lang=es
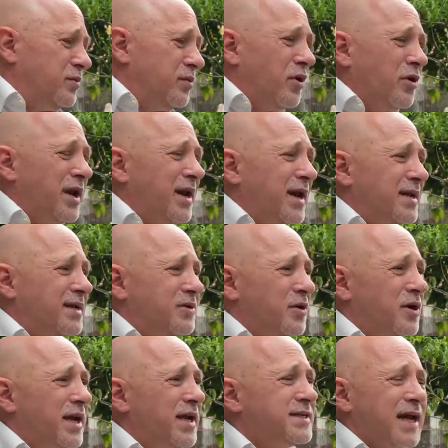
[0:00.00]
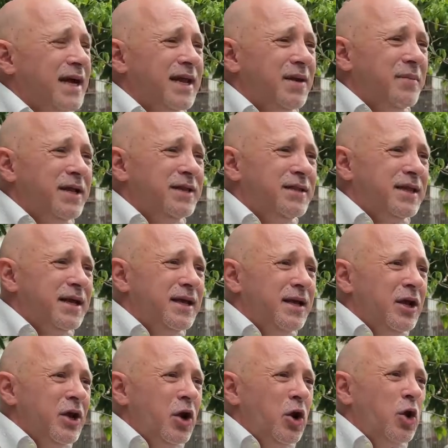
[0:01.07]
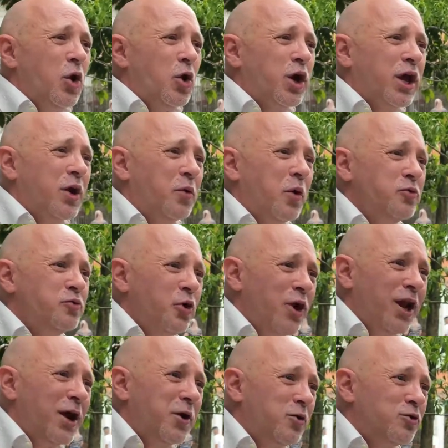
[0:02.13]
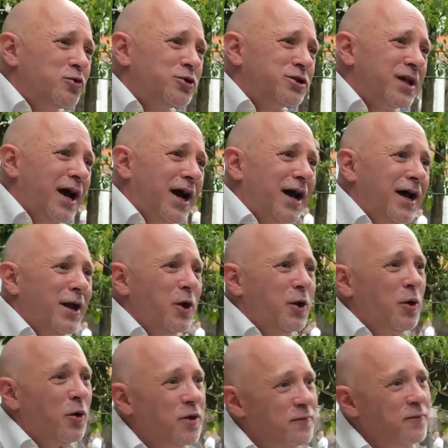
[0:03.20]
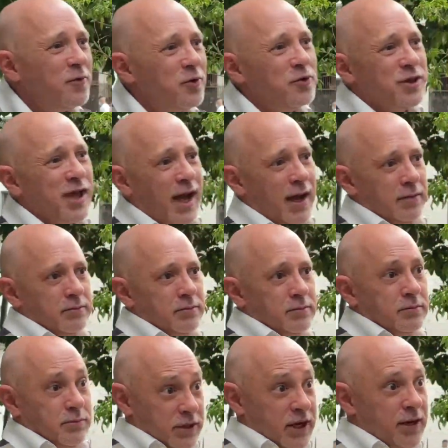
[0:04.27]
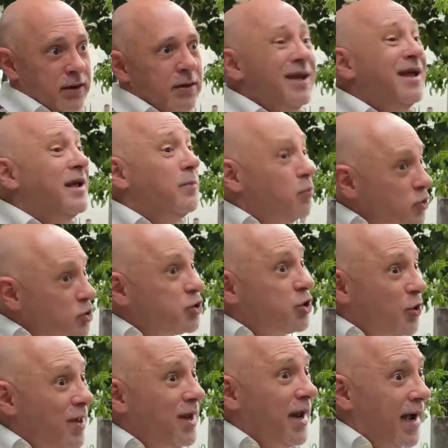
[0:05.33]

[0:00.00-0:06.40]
no necesariamente lo que a uno le gusta lo disfruta mucho de